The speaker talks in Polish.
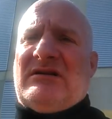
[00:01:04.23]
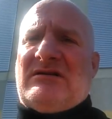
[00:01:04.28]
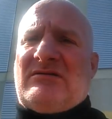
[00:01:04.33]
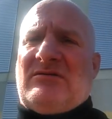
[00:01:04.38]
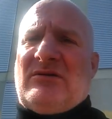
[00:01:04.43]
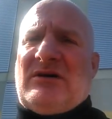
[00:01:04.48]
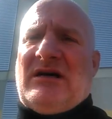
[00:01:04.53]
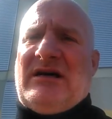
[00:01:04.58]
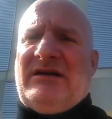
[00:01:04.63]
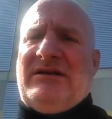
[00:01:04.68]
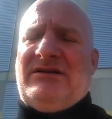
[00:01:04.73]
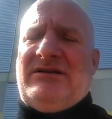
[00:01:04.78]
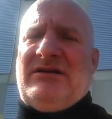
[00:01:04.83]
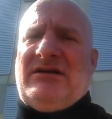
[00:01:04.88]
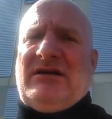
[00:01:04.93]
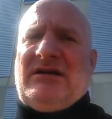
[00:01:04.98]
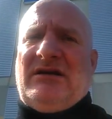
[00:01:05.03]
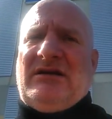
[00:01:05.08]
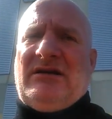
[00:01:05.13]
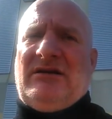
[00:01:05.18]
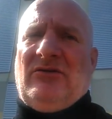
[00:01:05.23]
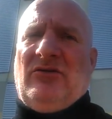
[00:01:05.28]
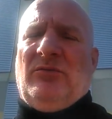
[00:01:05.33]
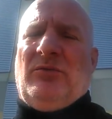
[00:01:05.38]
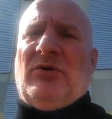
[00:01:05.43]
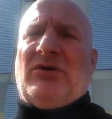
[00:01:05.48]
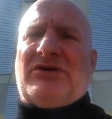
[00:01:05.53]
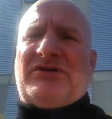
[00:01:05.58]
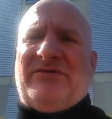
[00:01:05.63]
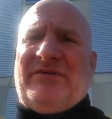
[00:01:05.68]
słuchajcie,
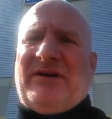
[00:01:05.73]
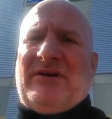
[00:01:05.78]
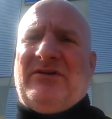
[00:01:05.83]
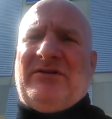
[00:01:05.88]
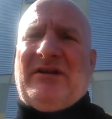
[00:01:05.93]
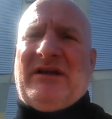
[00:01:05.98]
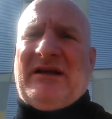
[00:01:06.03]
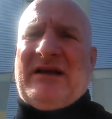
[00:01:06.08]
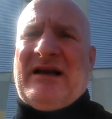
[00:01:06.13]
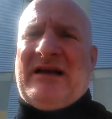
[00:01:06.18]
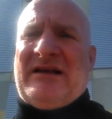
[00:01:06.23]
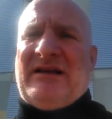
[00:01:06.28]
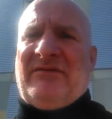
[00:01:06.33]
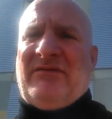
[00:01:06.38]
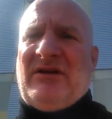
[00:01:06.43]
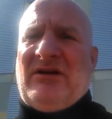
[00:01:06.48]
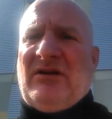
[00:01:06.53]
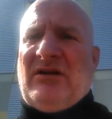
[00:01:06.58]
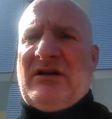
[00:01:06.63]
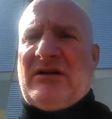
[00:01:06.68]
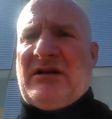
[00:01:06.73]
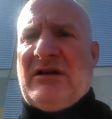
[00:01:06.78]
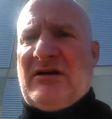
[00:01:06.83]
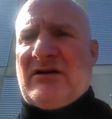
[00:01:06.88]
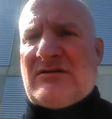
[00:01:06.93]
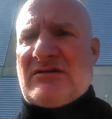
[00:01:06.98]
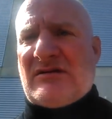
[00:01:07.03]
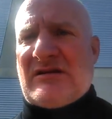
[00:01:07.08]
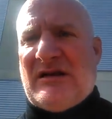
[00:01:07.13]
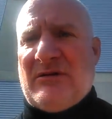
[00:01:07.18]
uporczywego nękania wieloletniego
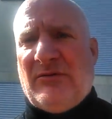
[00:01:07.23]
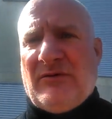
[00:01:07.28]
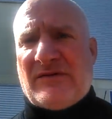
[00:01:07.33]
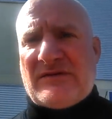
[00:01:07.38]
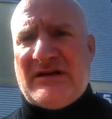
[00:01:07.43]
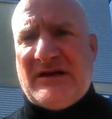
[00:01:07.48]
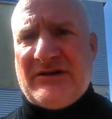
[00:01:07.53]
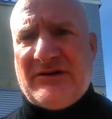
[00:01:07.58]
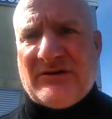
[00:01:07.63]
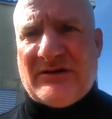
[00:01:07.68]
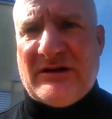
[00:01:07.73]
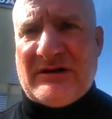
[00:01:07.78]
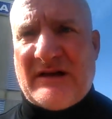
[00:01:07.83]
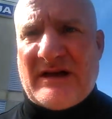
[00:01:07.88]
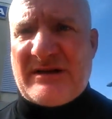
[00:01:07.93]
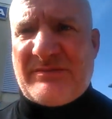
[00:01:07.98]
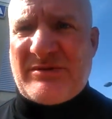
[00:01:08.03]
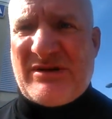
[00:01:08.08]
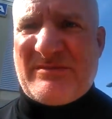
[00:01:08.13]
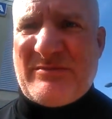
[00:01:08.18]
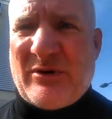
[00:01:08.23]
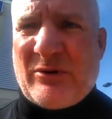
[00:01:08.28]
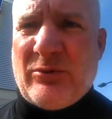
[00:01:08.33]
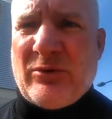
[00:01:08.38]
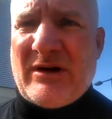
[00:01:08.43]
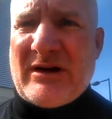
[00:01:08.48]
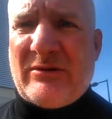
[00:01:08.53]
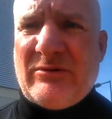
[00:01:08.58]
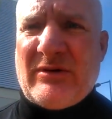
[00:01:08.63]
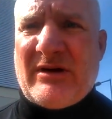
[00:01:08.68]
zostały uwzględnione teraz przez
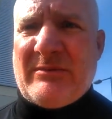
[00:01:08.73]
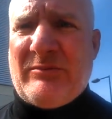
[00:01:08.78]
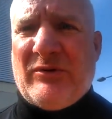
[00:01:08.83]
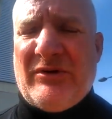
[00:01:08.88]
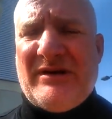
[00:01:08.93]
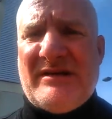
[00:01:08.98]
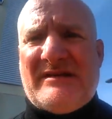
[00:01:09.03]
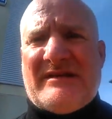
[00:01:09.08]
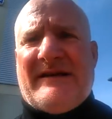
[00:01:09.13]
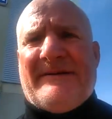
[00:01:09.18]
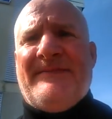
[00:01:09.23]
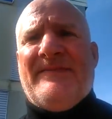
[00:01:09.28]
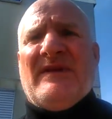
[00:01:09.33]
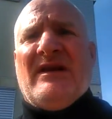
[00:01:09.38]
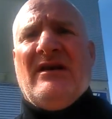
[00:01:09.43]
prokuraturę, policję.